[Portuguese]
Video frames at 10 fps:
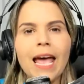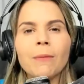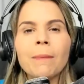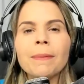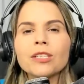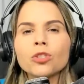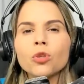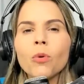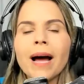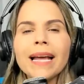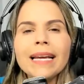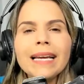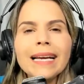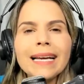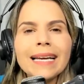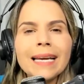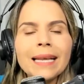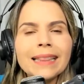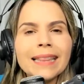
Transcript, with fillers: É uma pessoa que